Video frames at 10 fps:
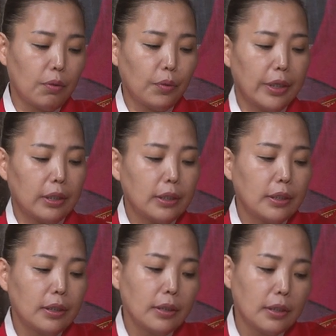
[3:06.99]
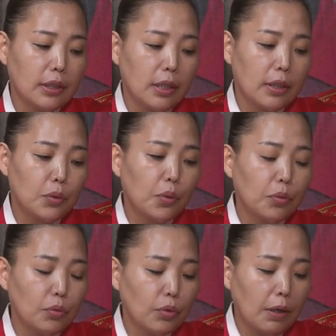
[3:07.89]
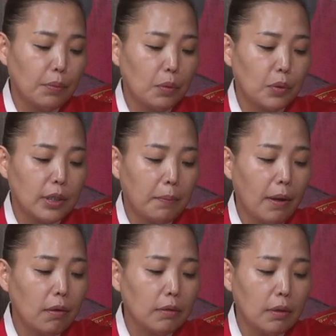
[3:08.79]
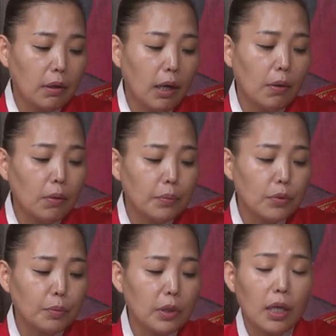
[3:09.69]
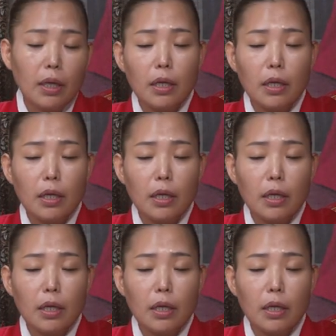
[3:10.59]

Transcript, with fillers: 경우에는 이제 좋은 궁합으로 보자면 열아홉, 스물하